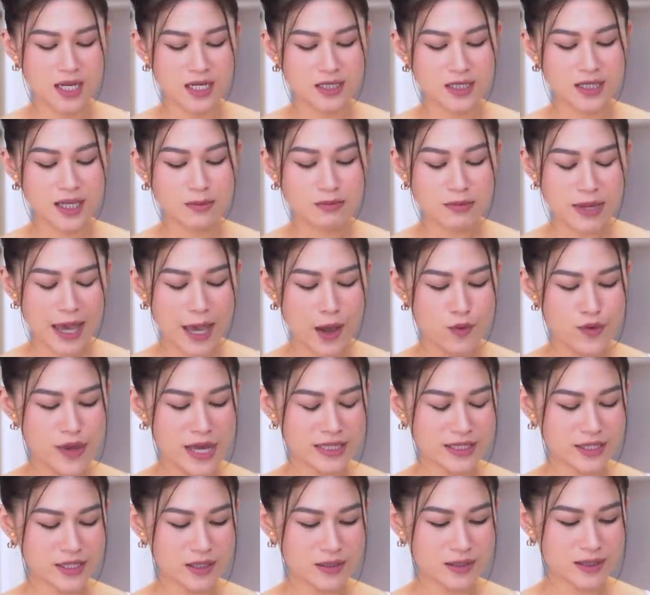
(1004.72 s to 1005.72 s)
Tiếp theo
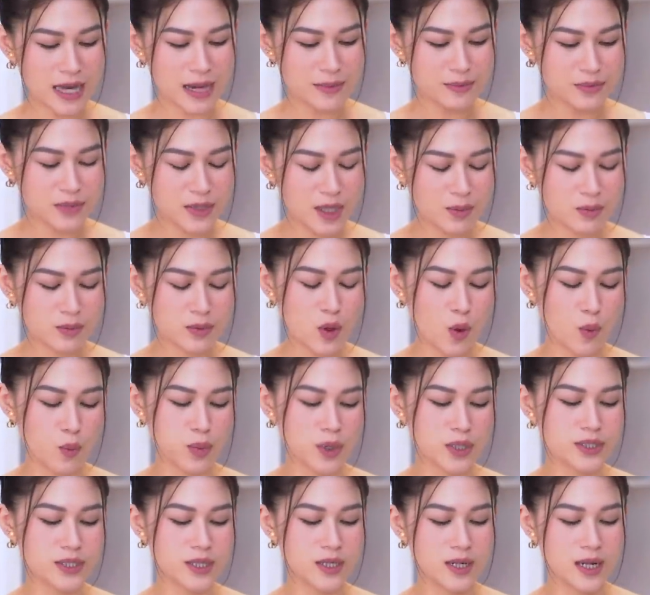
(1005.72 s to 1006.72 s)
dành cho Tâm tiếp tục đó
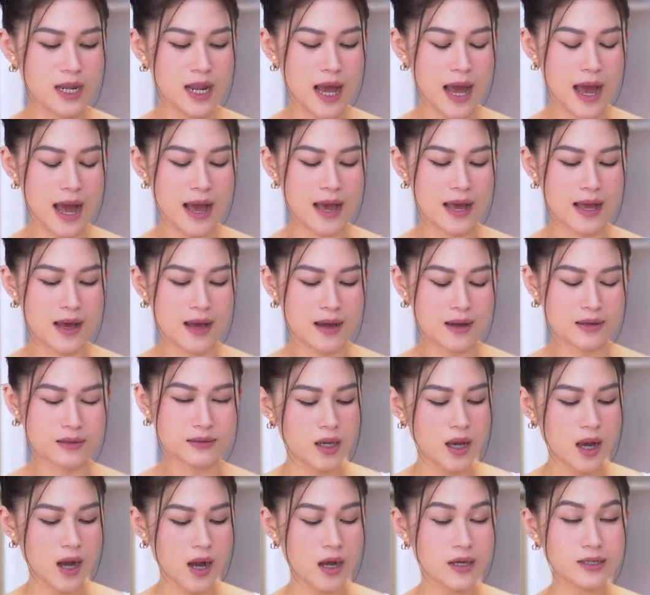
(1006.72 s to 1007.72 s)
chính là
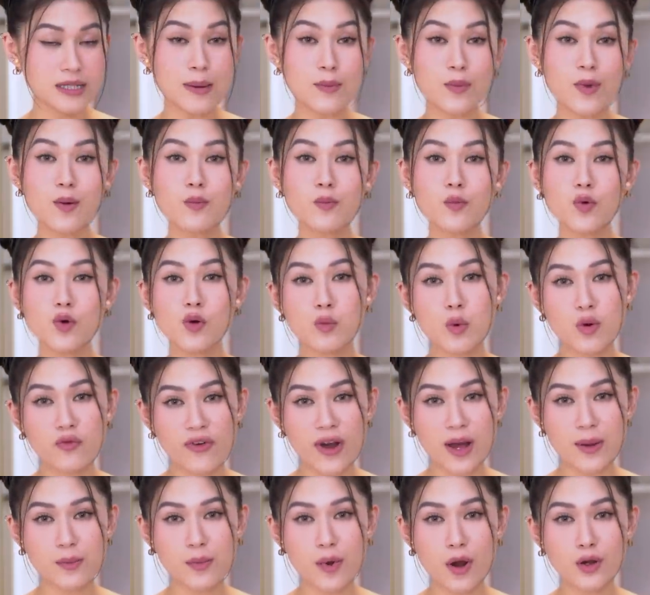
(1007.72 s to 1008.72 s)
Tâm có mua một
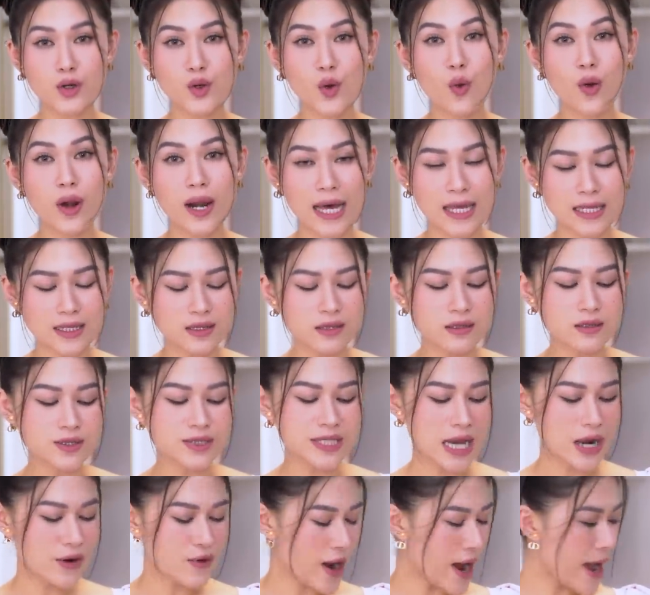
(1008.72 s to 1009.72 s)
vài món đồ lạnh từ
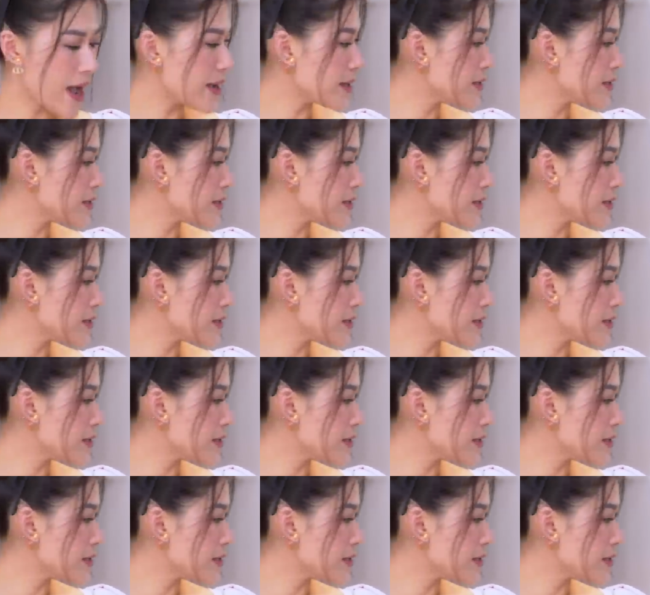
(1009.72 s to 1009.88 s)
Zara.